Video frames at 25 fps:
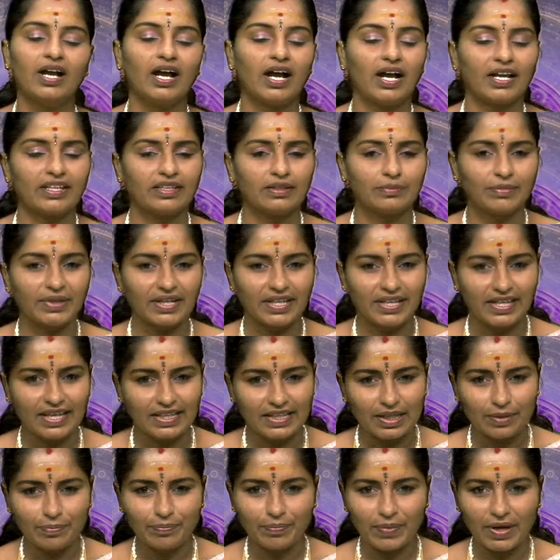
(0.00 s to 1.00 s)
அதே மாதிரி
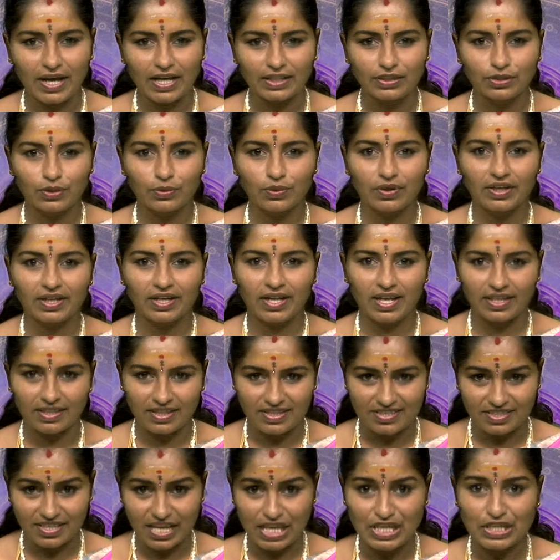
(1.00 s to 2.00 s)
எதை பார்த்த உடனே அதை
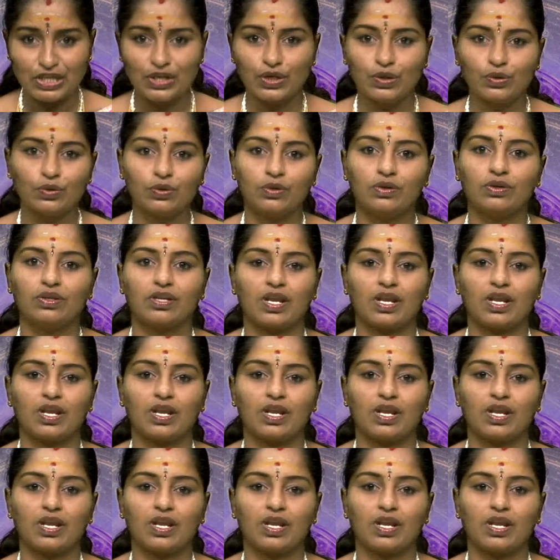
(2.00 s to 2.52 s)
செய்யணும்